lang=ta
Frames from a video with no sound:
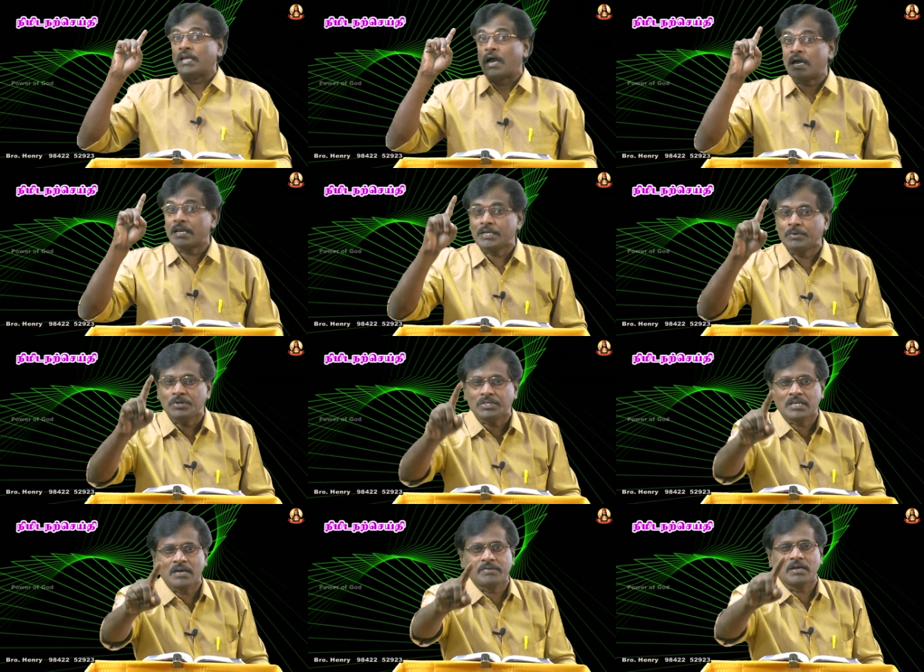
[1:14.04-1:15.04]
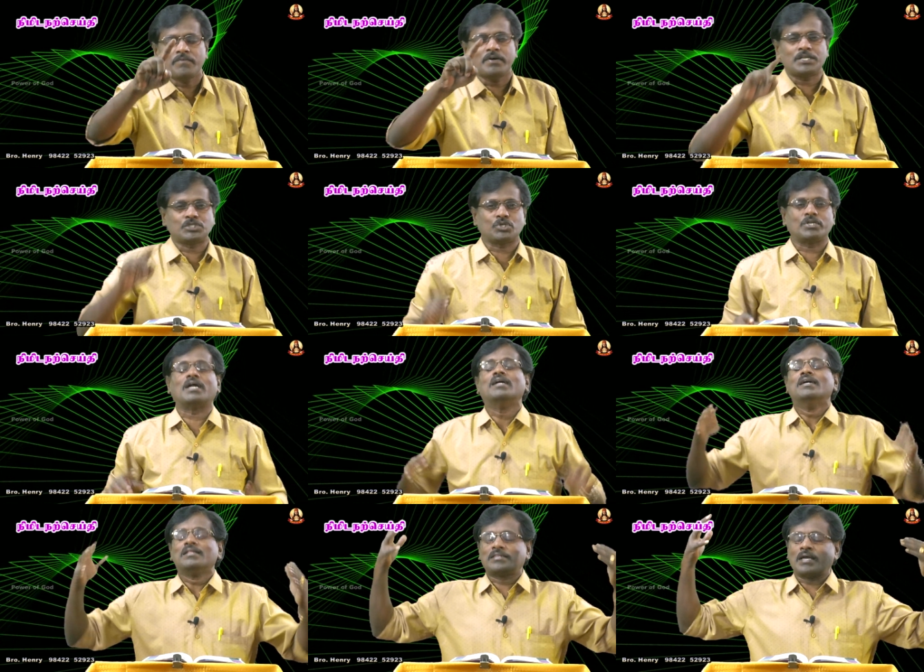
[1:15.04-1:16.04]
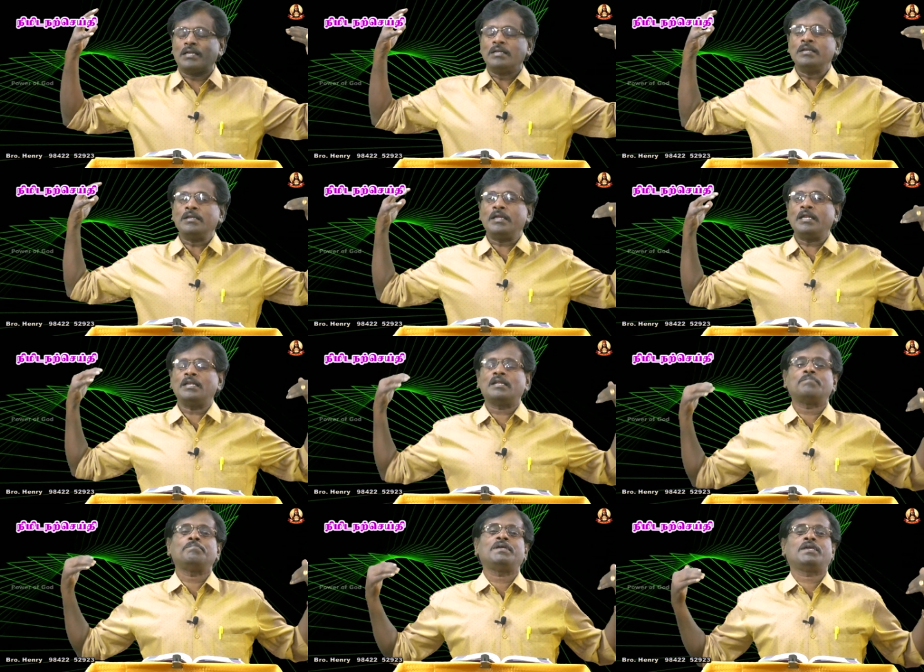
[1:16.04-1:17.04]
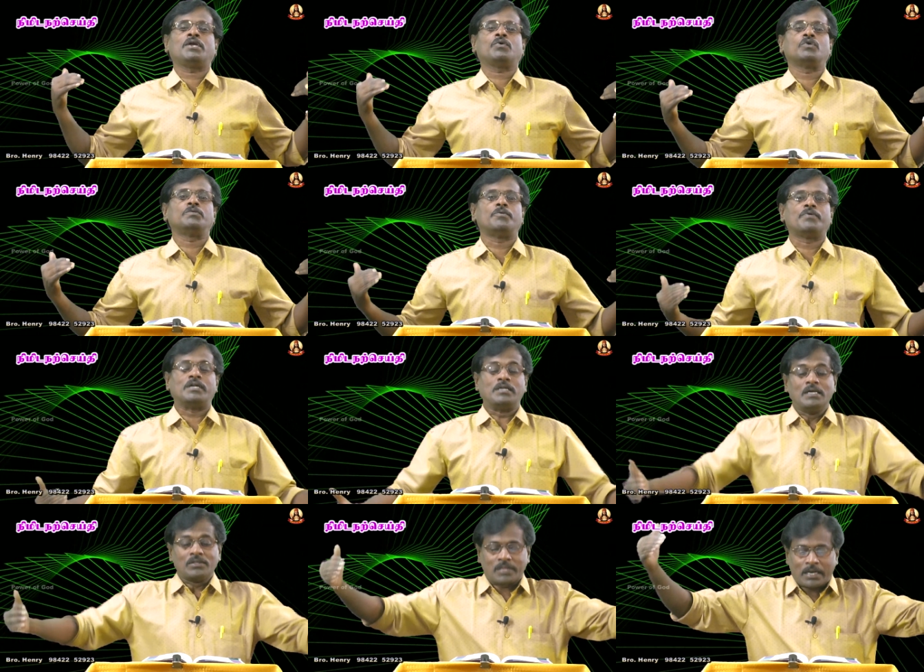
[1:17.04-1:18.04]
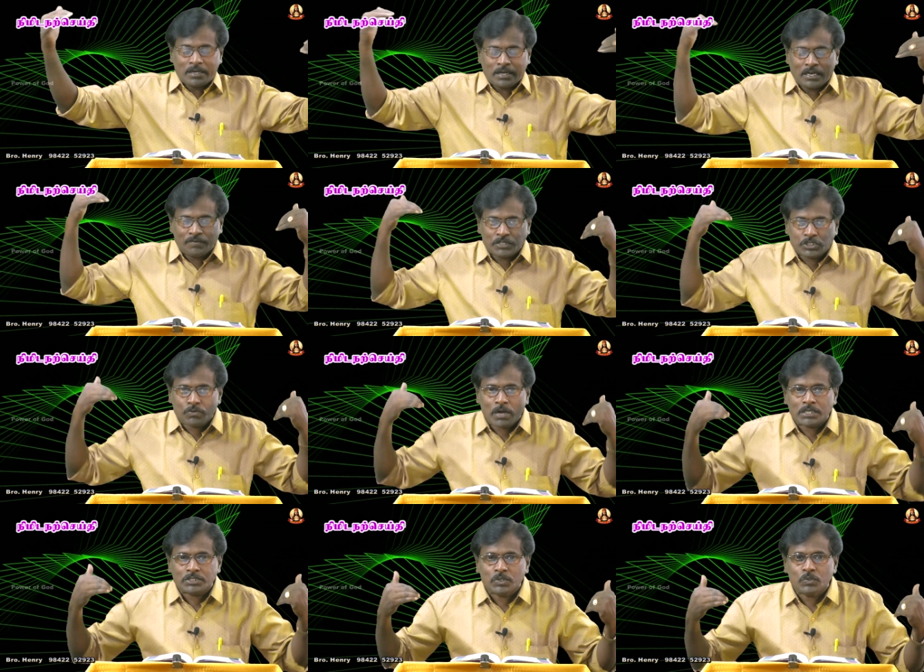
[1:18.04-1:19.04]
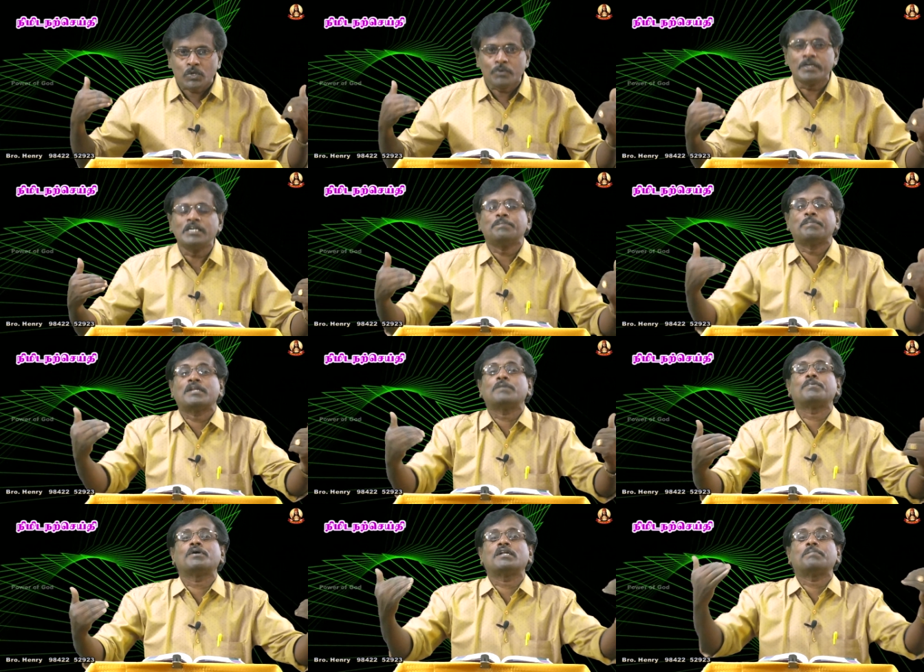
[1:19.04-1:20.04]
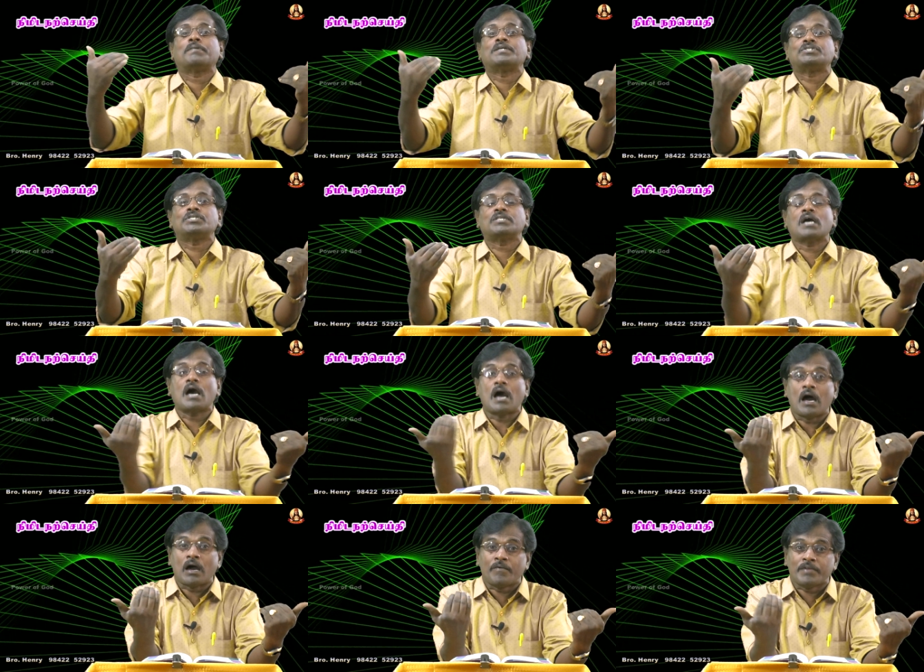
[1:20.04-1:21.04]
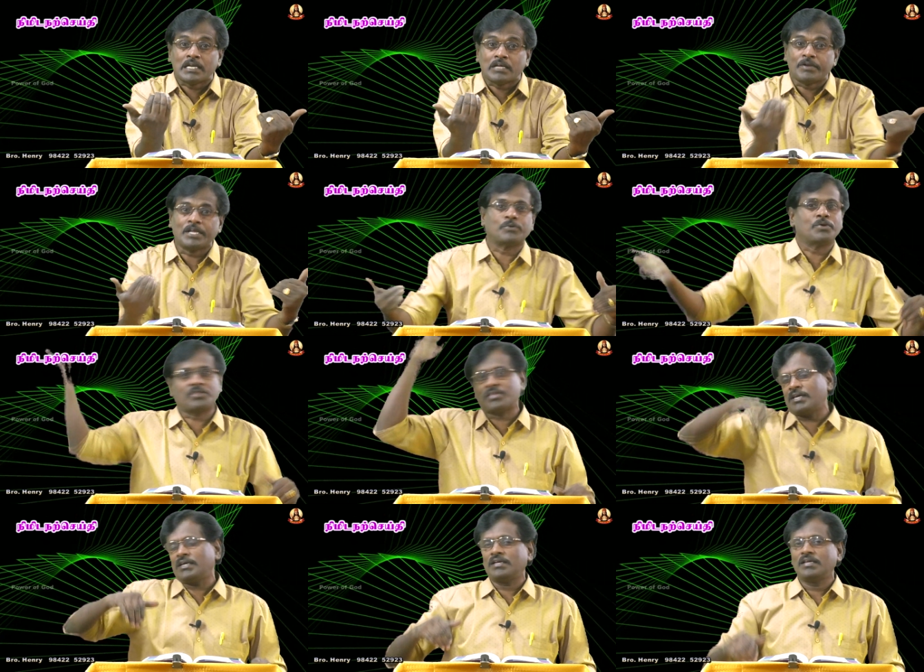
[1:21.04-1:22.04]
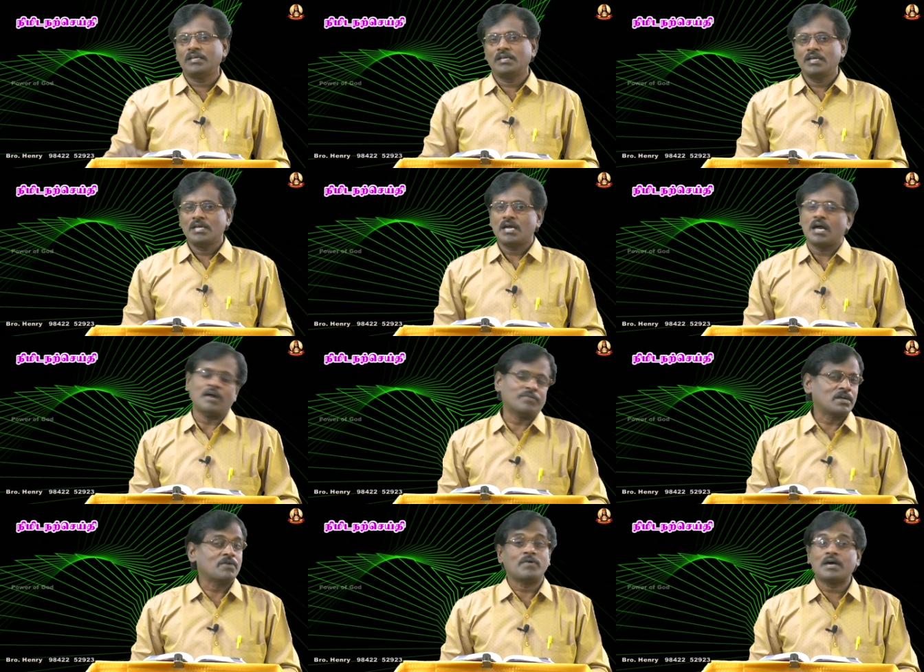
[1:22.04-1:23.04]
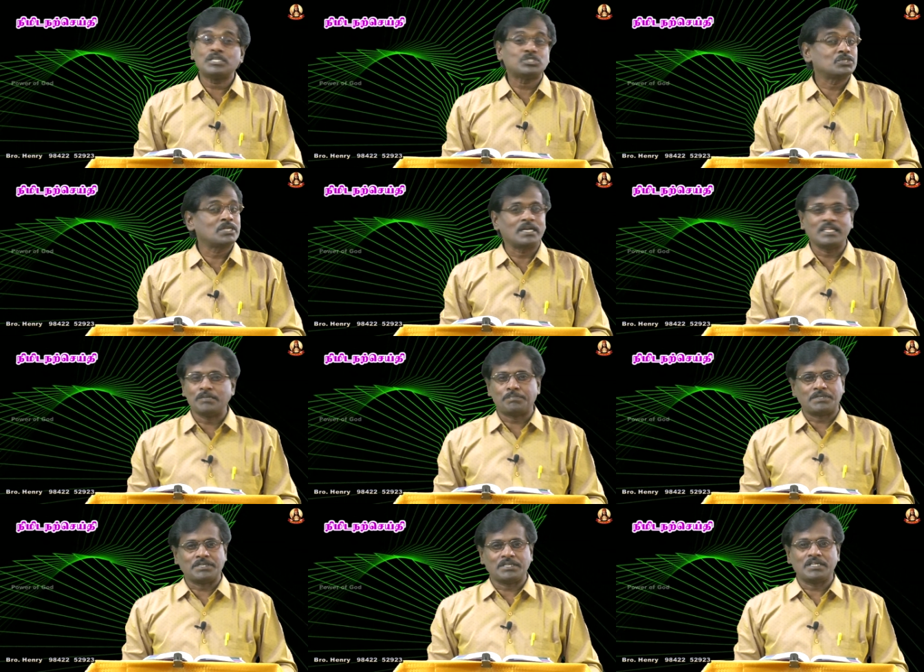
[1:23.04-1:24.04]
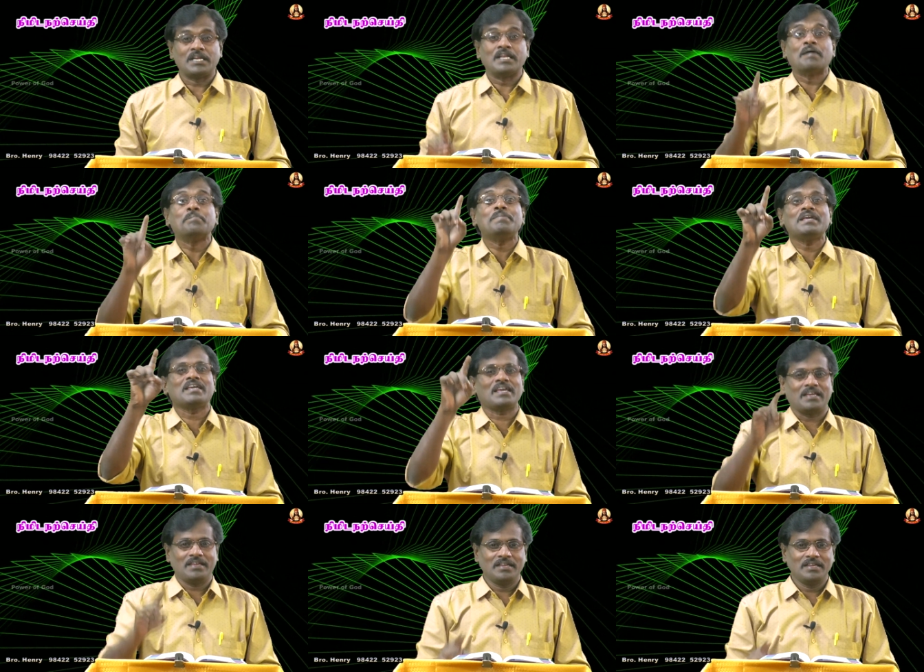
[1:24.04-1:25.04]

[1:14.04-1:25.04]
யாரை குறித்து அவர் அவ்வாறு சொன்னார் தன்னில் நம்பிக்கை கொள்பவர்கள் தன்னில் விசுவாசம் கொள்பவர்கள் பிறப்புகிற பரிசுத்த ஆவியானவரை குறித்து அவர் அவ்வாறு சொன்னால் எழுதப்பட்டிருக்கிறது நம்பிக்கை